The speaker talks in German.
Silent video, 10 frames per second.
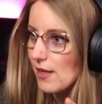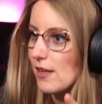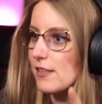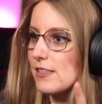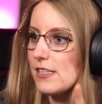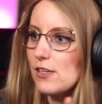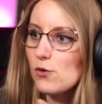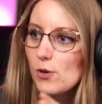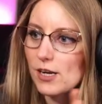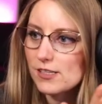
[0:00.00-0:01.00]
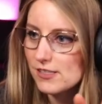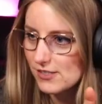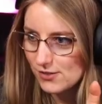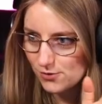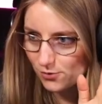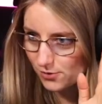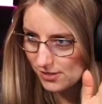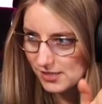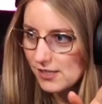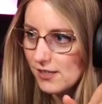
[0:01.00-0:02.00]

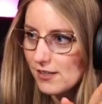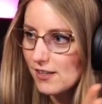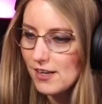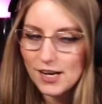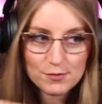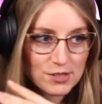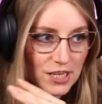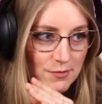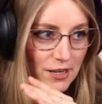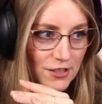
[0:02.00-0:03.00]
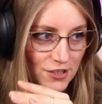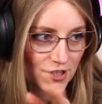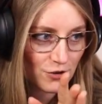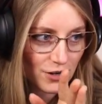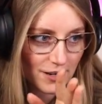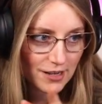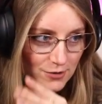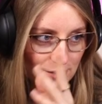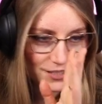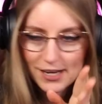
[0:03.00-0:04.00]
Ciguatoxine. Hat mich erstmal an Zigarette, also
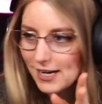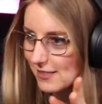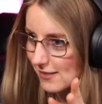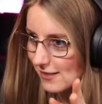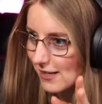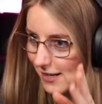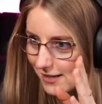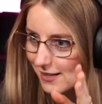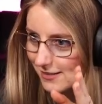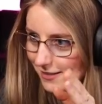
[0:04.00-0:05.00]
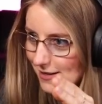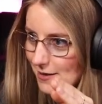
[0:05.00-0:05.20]
Zigarette erinnert, ne?